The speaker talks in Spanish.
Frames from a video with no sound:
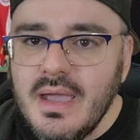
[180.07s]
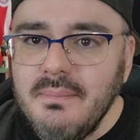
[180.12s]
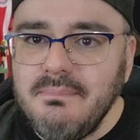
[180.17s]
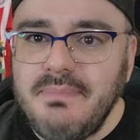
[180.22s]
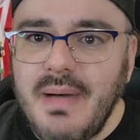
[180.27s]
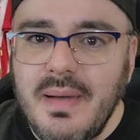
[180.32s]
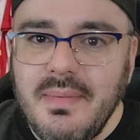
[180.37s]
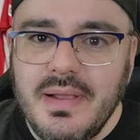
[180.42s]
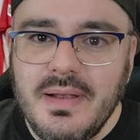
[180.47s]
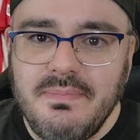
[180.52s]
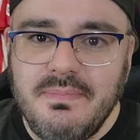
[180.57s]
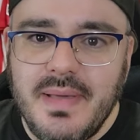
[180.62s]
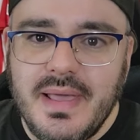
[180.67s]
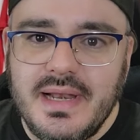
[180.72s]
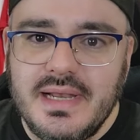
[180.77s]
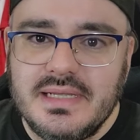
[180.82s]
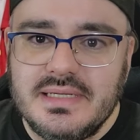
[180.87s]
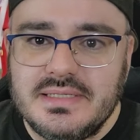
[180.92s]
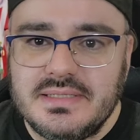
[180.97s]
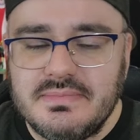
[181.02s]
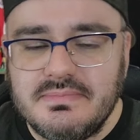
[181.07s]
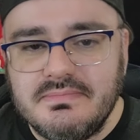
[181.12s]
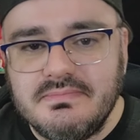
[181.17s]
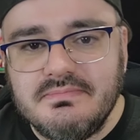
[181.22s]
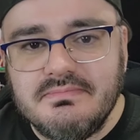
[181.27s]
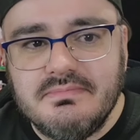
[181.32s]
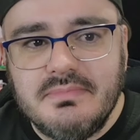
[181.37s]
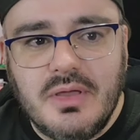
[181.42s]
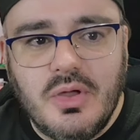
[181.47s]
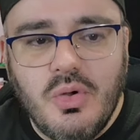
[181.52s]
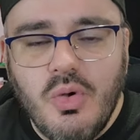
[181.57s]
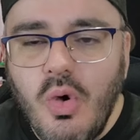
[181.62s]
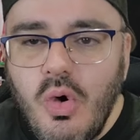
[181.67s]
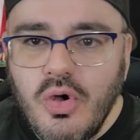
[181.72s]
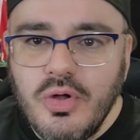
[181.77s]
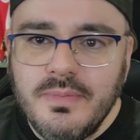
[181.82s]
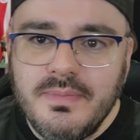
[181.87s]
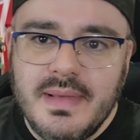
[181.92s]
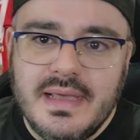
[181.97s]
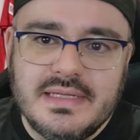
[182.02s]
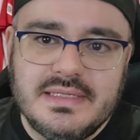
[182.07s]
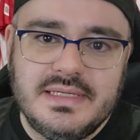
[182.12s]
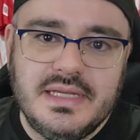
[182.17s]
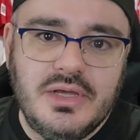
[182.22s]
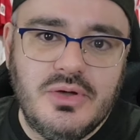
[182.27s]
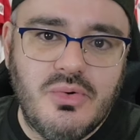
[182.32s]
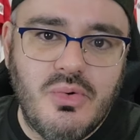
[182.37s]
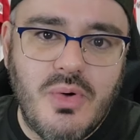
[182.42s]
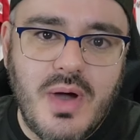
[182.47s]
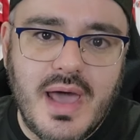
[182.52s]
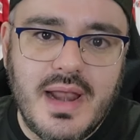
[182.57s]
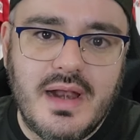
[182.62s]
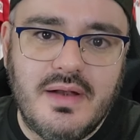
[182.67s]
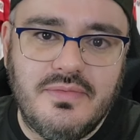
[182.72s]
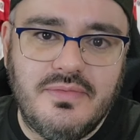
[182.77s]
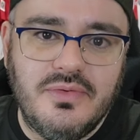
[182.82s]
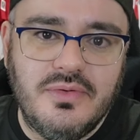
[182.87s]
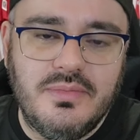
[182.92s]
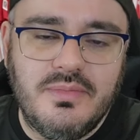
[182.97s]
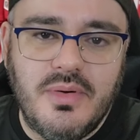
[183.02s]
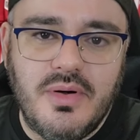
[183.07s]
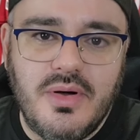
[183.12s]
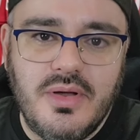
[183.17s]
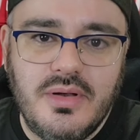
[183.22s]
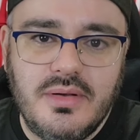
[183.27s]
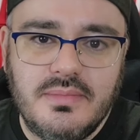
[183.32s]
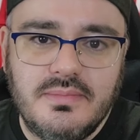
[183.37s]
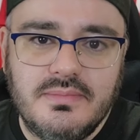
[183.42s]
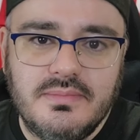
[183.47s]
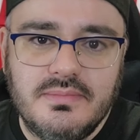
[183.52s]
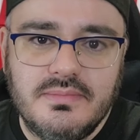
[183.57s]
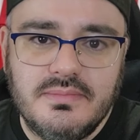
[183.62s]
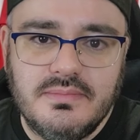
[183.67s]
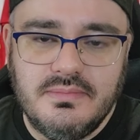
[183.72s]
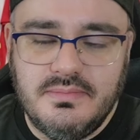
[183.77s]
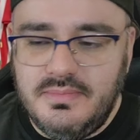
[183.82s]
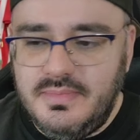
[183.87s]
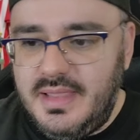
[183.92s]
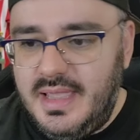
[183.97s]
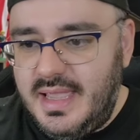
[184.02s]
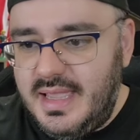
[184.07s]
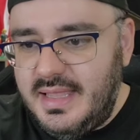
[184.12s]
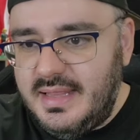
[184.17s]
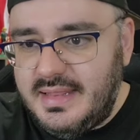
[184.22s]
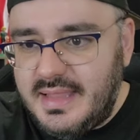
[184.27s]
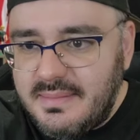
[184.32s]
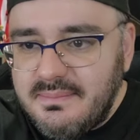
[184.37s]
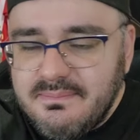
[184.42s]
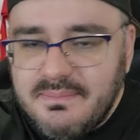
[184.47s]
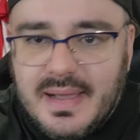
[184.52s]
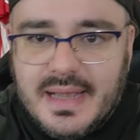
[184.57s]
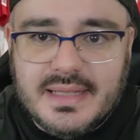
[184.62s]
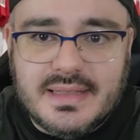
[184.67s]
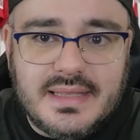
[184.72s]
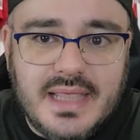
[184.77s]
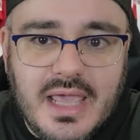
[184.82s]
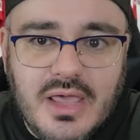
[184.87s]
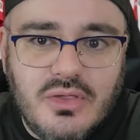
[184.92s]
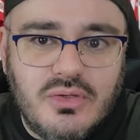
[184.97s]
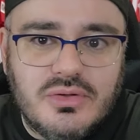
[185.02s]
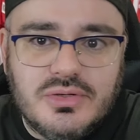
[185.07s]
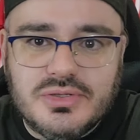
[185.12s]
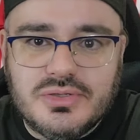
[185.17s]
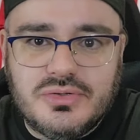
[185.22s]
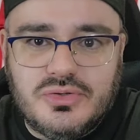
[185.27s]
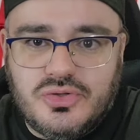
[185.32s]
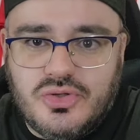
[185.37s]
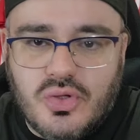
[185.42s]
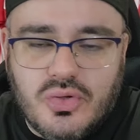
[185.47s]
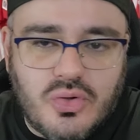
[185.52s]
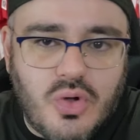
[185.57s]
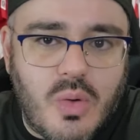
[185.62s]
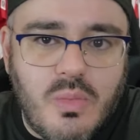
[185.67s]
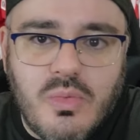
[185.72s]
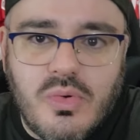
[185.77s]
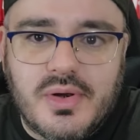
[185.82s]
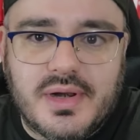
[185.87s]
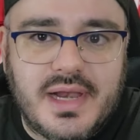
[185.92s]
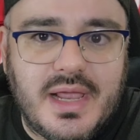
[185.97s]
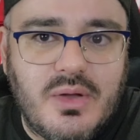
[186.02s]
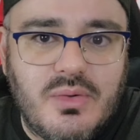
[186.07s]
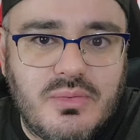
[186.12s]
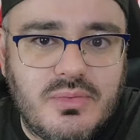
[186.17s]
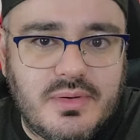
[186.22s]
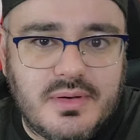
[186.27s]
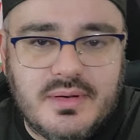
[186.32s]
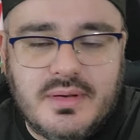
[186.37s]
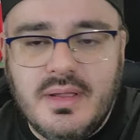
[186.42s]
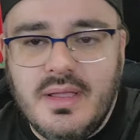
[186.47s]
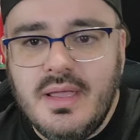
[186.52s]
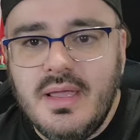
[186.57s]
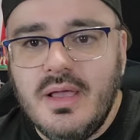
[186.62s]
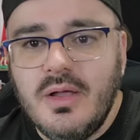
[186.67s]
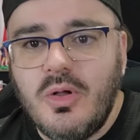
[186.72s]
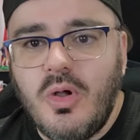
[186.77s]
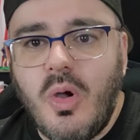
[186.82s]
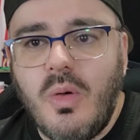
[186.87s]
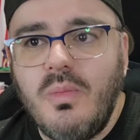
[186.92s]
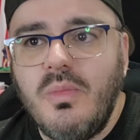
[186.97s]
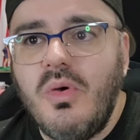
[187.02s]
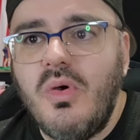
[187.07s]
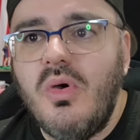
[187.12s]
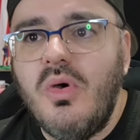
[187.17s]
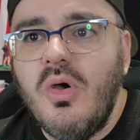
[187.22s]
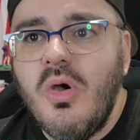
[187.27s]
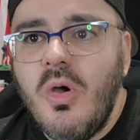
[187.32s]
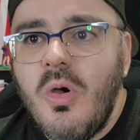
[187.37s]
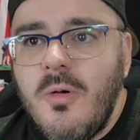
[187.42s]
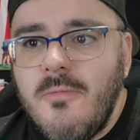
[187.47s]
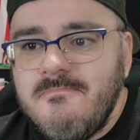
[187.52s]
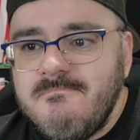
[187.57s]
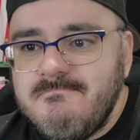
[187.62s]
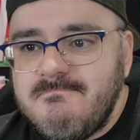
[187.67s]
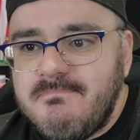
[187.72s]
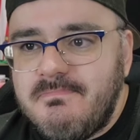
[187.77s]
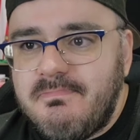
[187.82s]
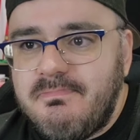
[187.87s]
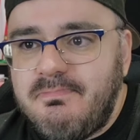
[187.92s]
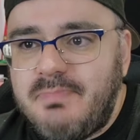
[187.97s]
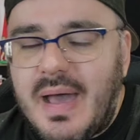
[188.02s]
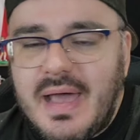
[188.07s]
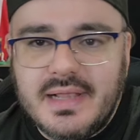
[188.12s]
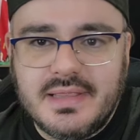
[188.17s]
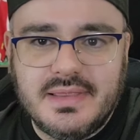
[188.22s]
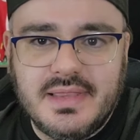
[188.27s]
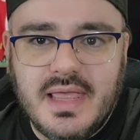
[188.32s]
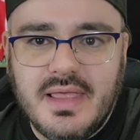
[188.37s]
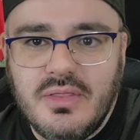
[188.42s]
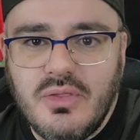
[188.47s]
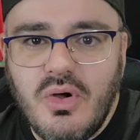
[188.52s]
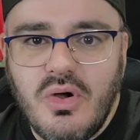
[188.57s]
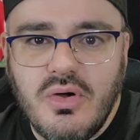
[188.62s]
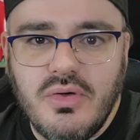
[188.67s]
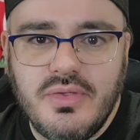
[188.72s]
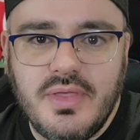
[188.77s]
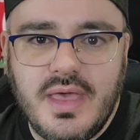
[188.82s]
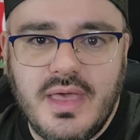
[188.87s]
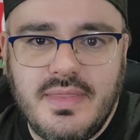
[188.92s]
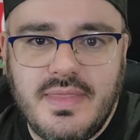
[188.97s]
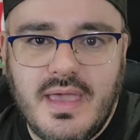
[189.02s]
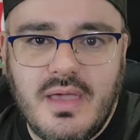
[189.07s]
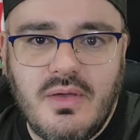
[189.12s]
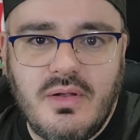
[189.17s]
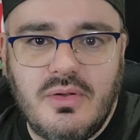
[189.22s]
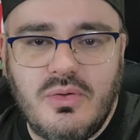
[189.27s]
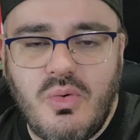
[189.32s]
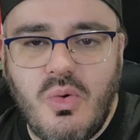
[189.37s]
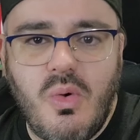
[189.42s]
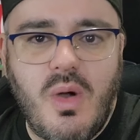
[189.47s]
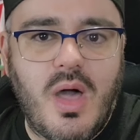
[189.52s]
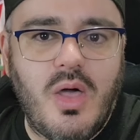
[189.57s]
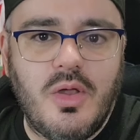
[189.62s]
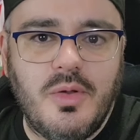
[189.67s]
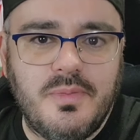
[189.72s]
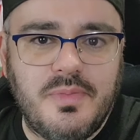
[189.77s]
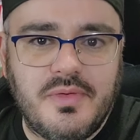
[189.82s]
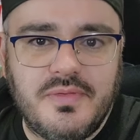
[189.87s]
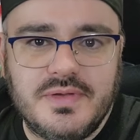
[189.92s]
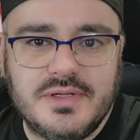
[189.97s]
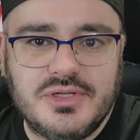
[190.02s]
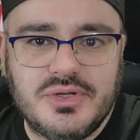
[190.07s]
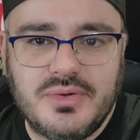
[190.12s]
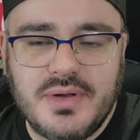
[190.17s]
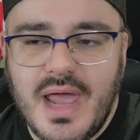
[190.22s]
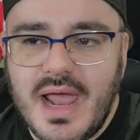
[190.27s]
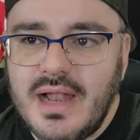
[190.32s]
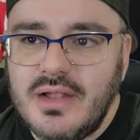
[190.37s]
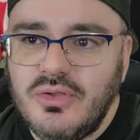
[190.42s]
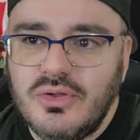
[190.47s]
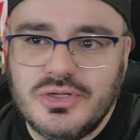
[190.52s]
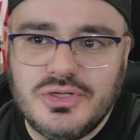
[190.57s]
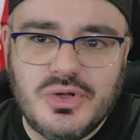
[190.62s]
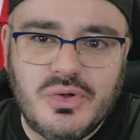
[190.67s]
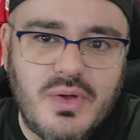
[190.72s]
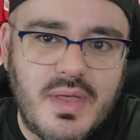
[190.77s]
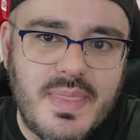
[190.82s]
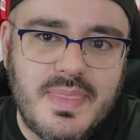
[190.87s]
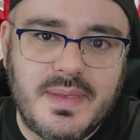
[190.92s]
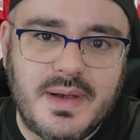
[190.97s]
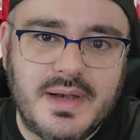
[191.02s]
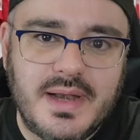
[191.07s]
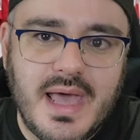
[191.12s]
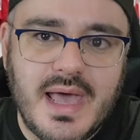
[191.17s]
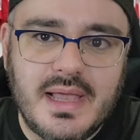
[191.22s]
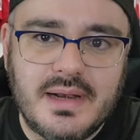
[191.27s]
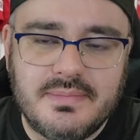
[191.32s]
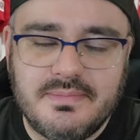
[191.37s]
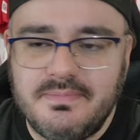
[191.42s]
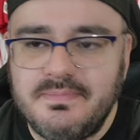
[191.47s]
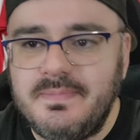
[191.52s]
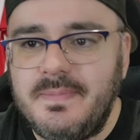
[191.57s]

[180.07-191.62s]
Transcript: Pavel Pérez, un mes sin jugar al fútbol, de, en partidos, como, como parte ¿no? del de, jugador profesional, no solo entrenar,